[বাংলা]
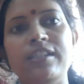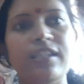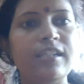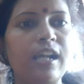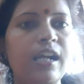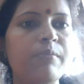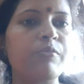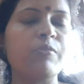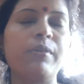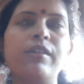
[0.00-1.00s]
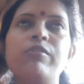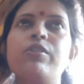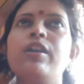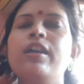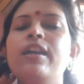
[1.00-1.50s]
চিক লাগাবো
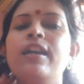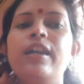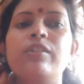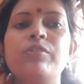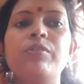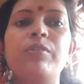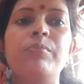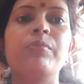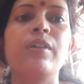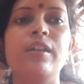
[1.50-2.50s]
মাইকট এত গরম